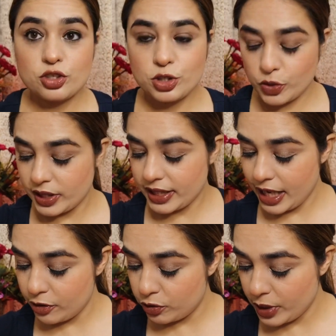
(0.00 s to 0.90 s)
जो ज्वेलरी
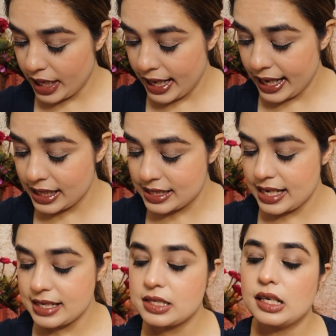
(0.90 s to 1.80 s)
है वो है
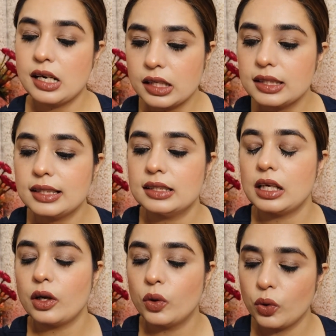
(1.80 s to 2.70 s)
एक्सेस हर
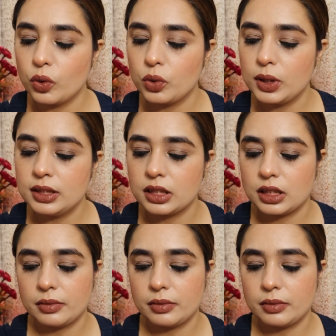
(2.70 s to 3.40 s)
गोल्ड